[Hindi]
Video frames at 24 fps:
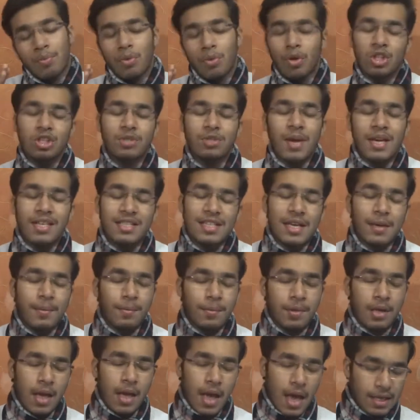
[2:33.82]
बोर्ड्स में
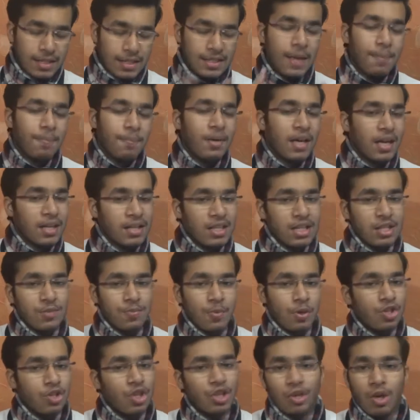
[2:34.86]
एक्सेप्ट एक्सेप्ट करते हैं इस
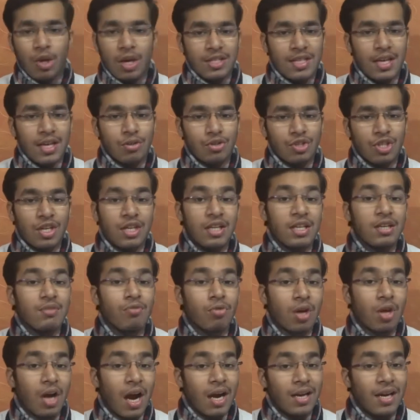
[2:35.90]
प्रोजेक्ट को ऐसा कुछ नहीं कि
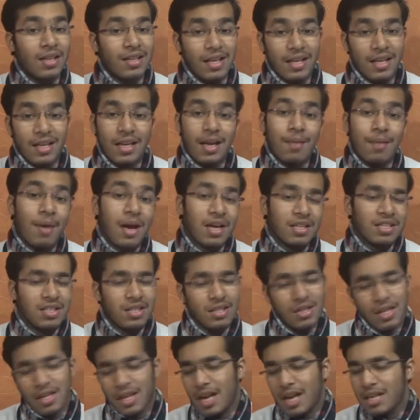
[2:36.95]
वो काट देंगे या मार्क्स
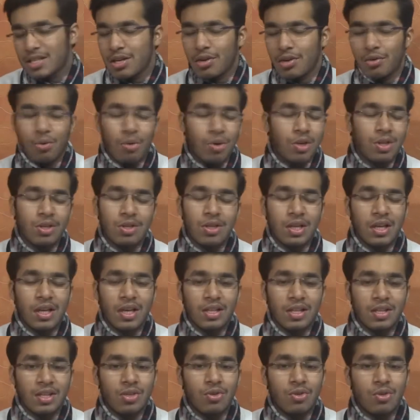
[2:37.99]
नहीं देंगे ऐसा कोई
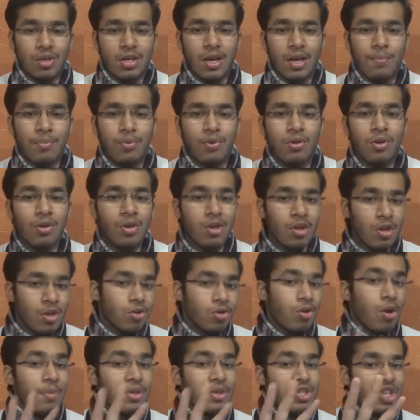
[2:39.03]
दिक्कत नहीं होगी आपको
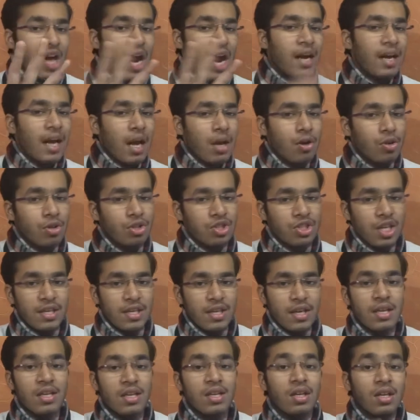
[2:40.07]
तो हमें चार डायोड
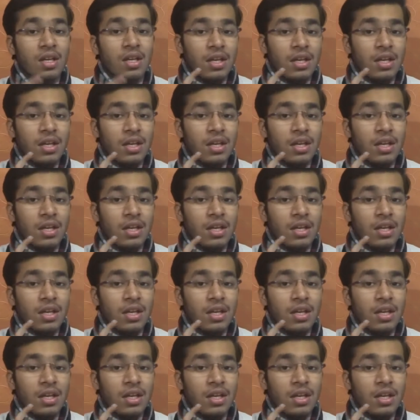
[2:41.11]
चाहिए